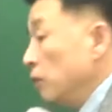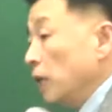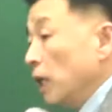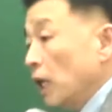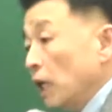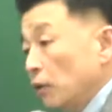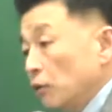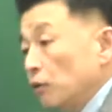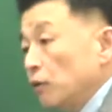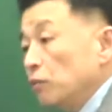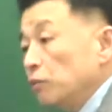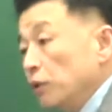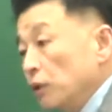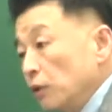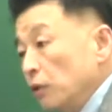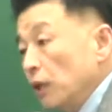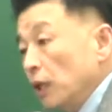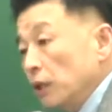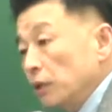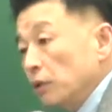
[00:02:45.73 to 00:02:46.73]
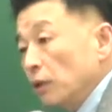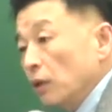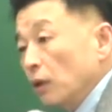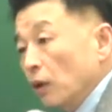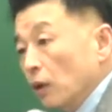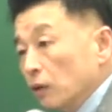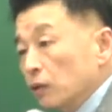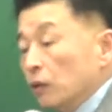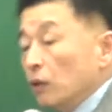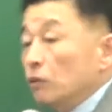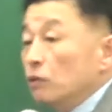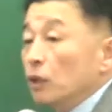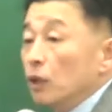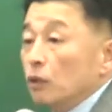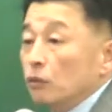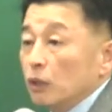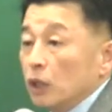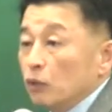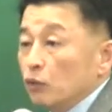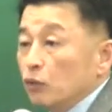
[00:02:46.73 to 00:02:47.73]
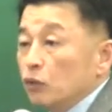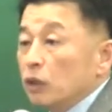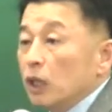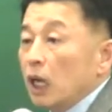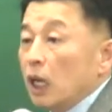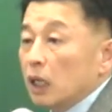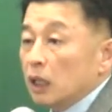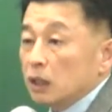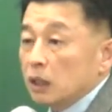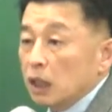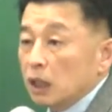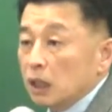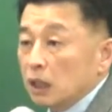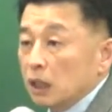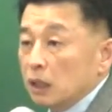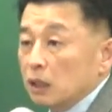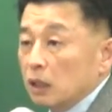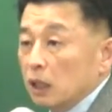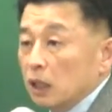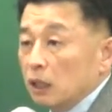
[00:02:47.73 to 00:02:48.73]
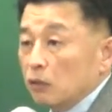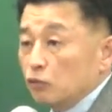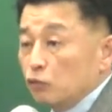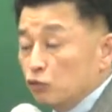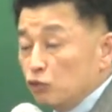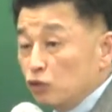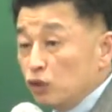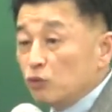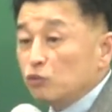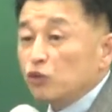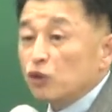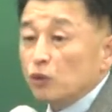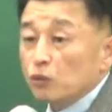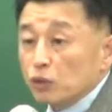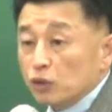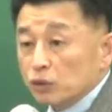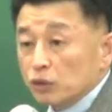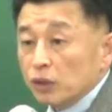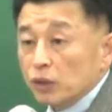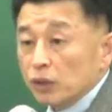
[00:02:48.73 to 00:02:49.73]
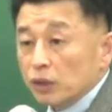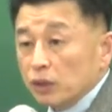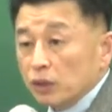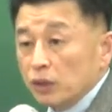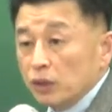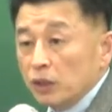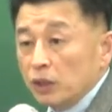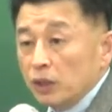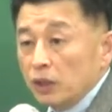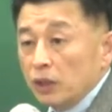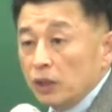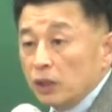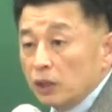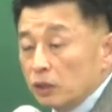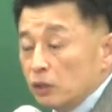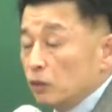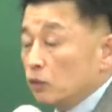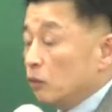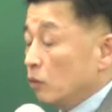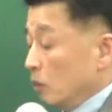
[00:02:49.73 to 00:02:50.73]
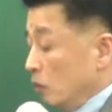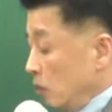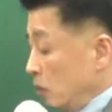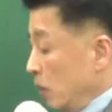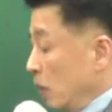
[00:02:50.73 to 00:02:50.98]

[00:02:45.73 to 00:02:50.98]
얘하고를 비교해서 어떤 경우에 투자하느냐를 갖다가 꾸준히 물어보는 거예요. 그리고